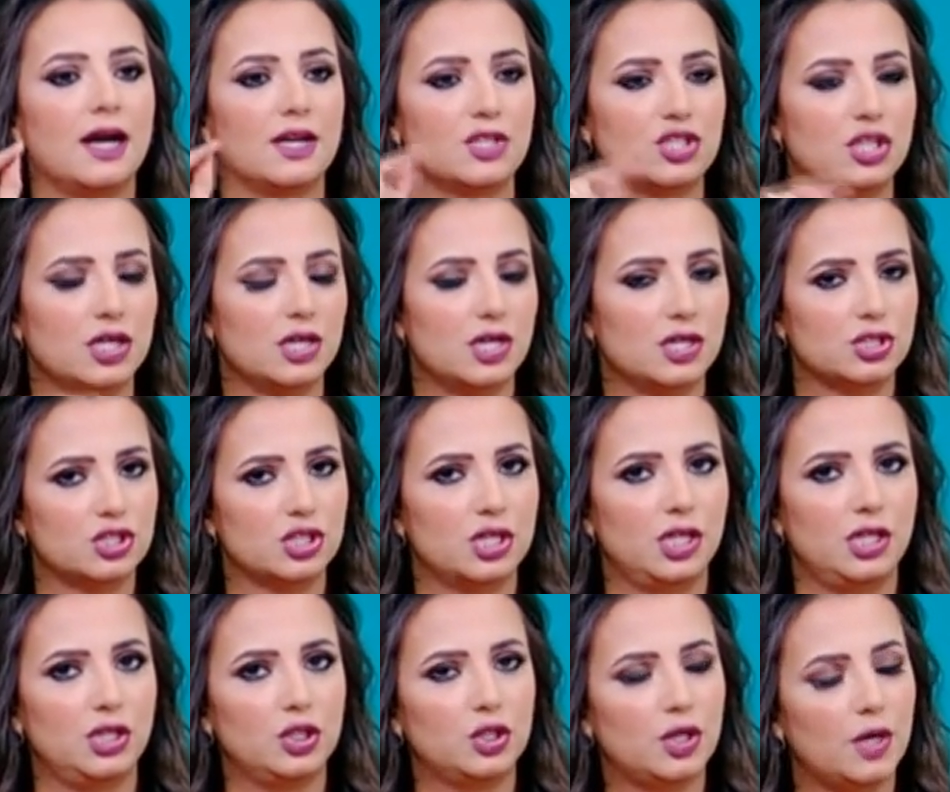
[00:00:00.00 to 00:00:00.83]
عشان
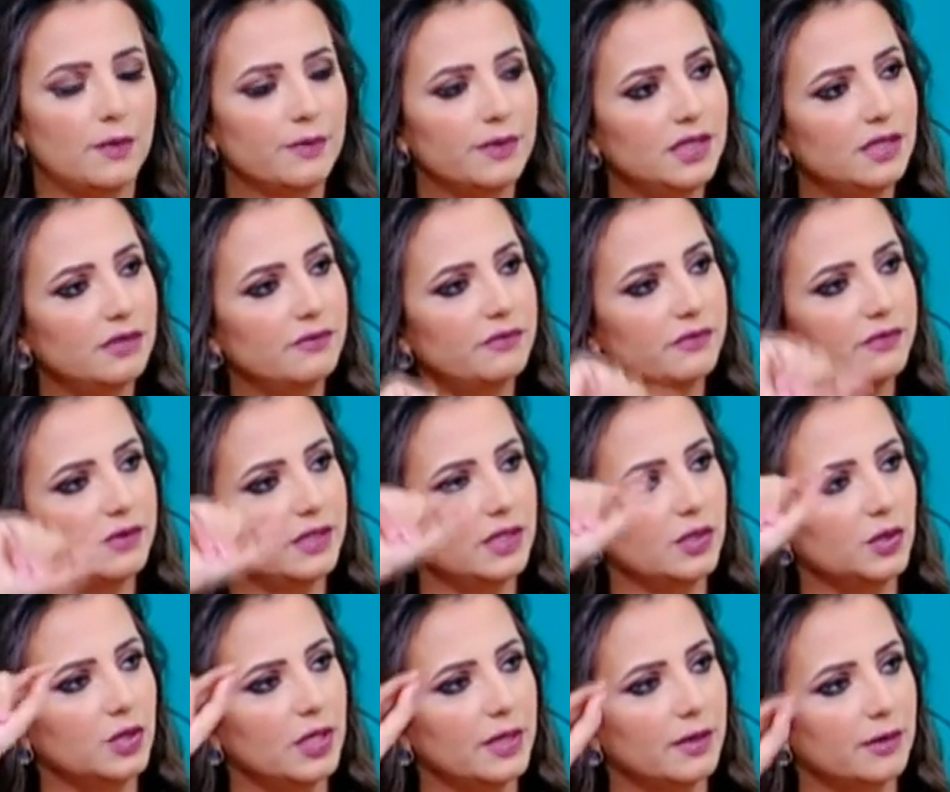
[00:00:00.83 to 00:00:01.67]
اشرح لكم كيف
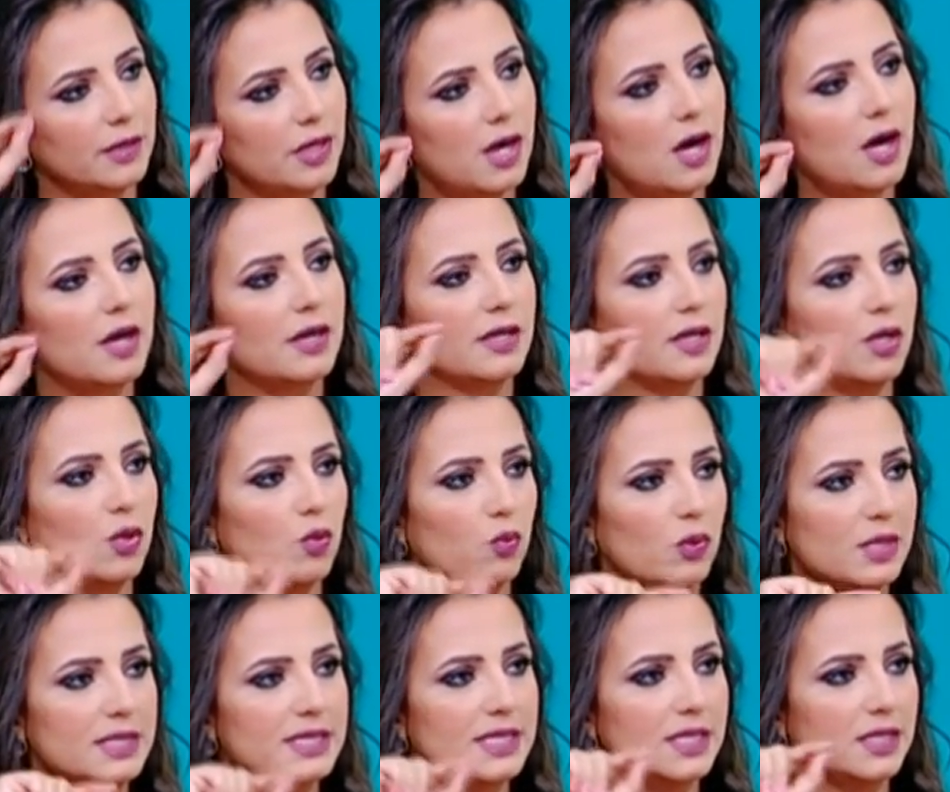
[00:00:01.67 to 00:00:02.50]
نقارن
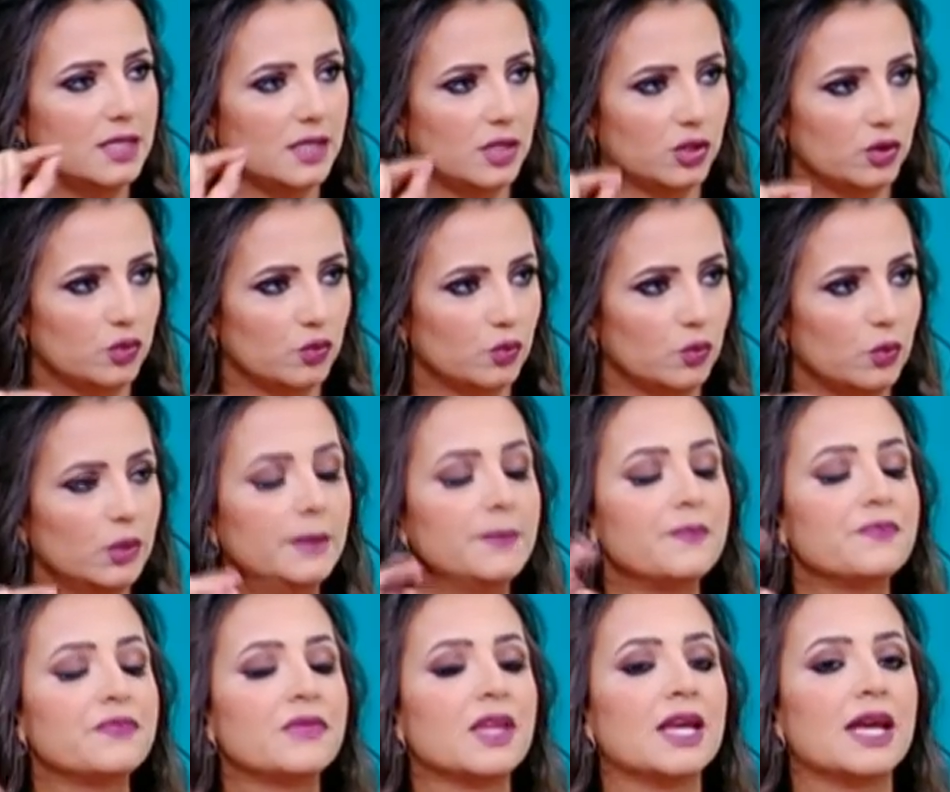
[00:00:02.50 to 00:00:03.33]
الوزن للطول
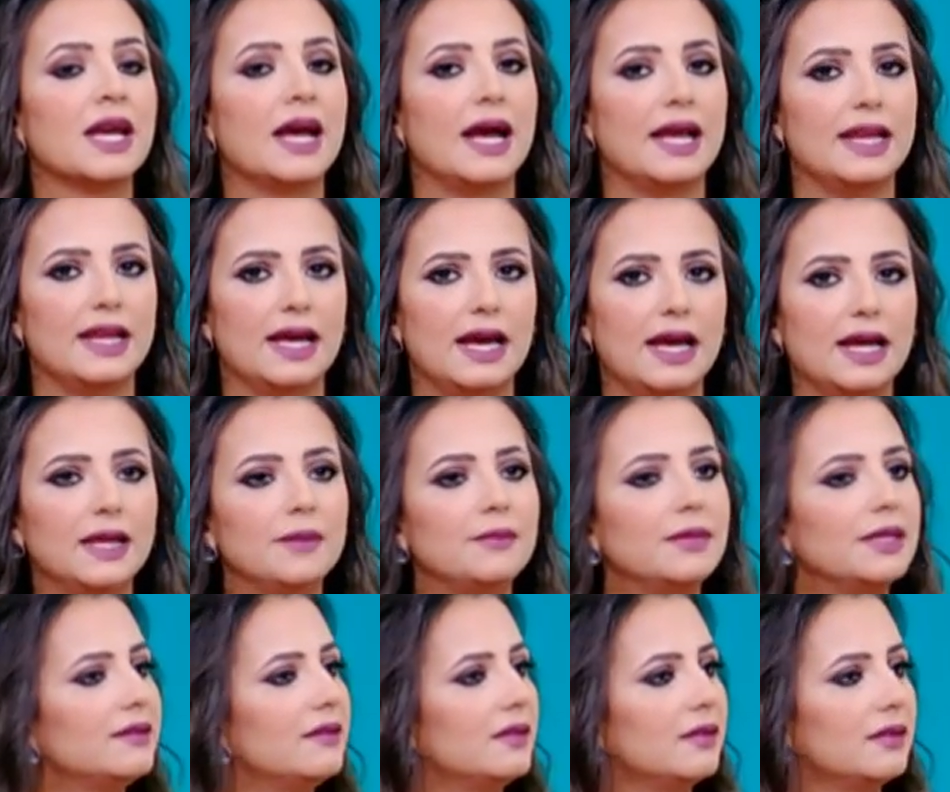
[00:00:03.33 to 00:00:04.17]
هلا هاي
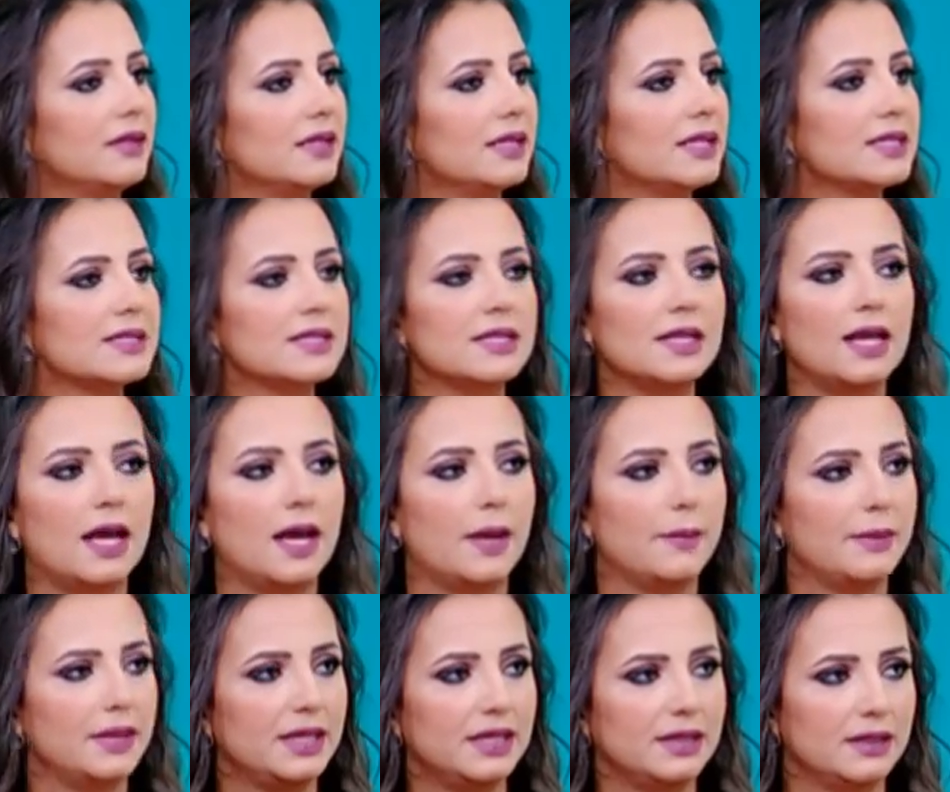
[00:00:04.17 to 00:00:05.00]
بنقدر
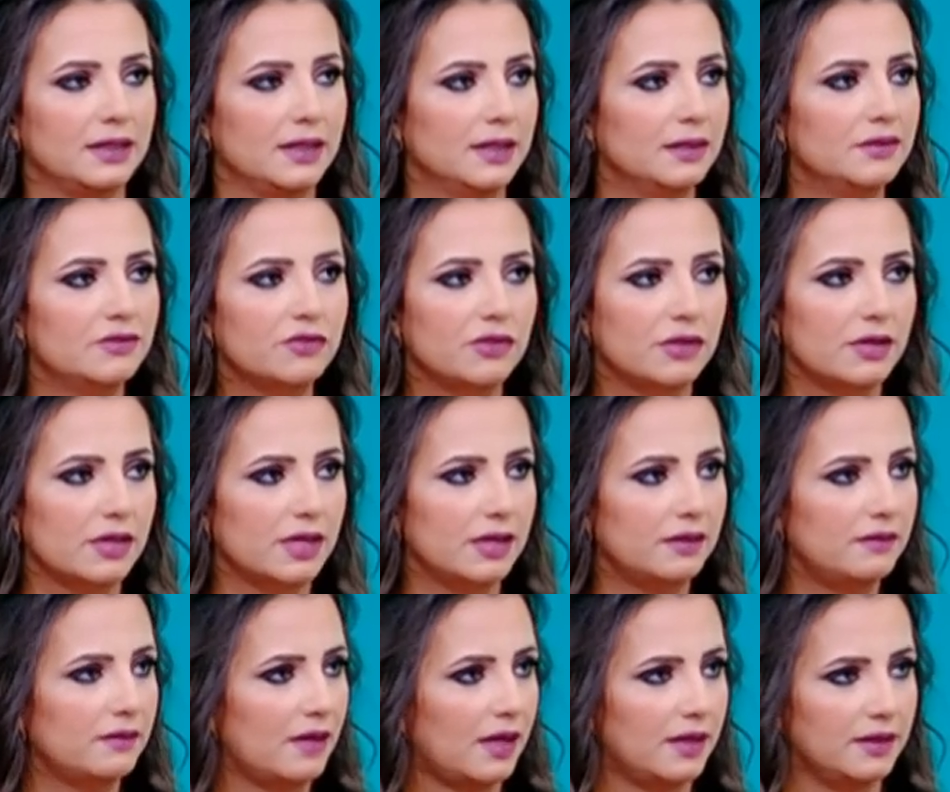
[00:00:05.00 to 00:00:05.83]
ننزلها من
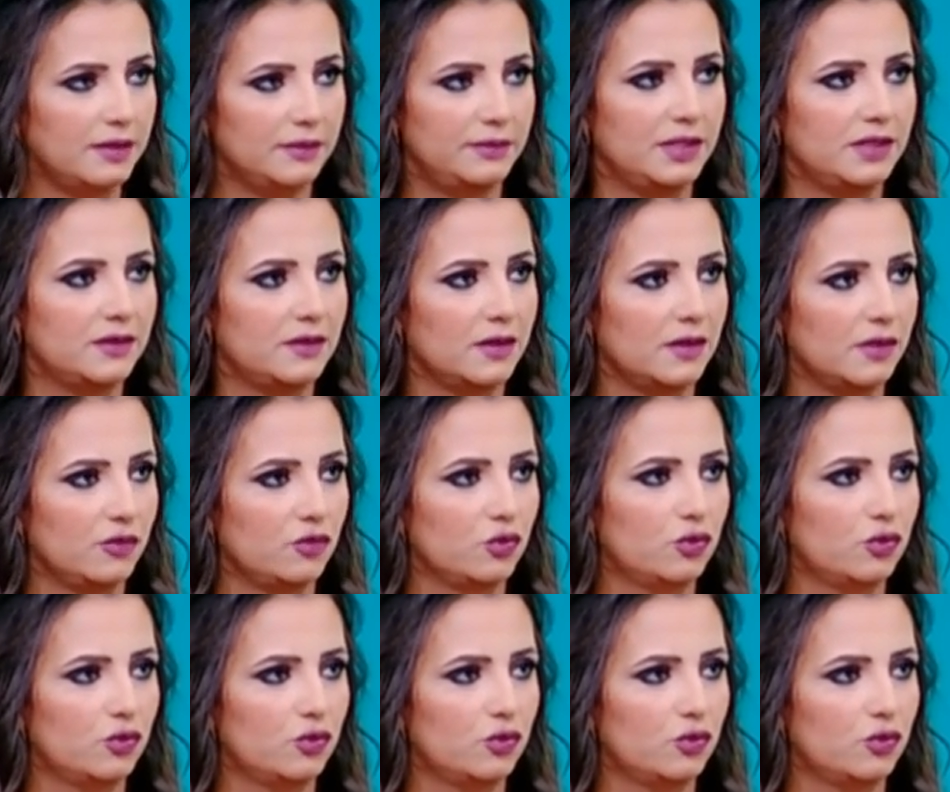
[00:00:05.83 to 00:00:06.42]
الانترنت عادي بتقدري آه.